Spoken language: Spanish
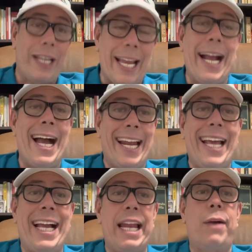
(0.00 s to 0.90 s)
que gana
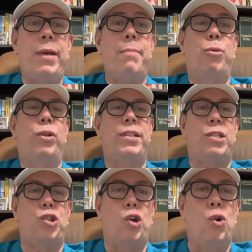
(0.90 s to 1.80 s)
y gana bien por
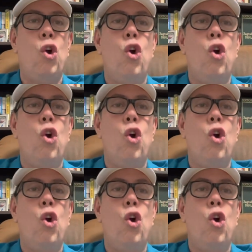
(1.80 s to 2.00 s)
decisión